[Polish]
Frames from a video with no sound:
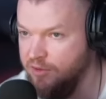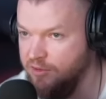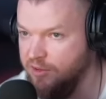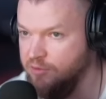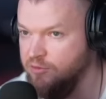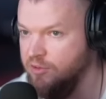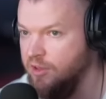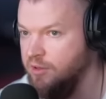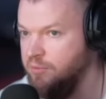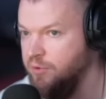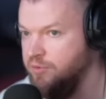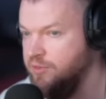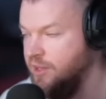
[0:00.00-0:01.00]
wiedział, że
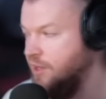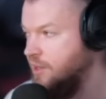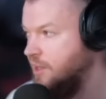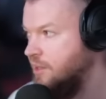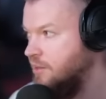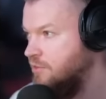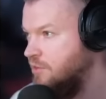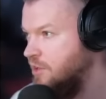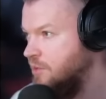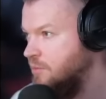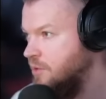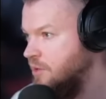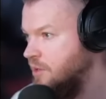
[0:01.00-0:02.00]
powstaje taki
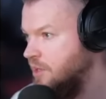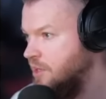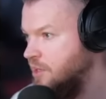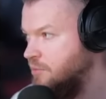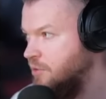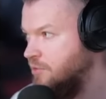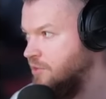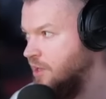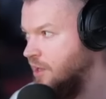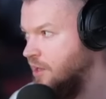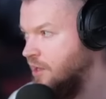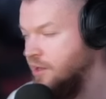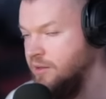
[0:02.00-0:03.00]
film, jaki
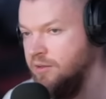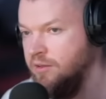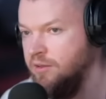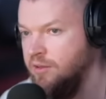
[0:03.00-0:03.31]
powstaje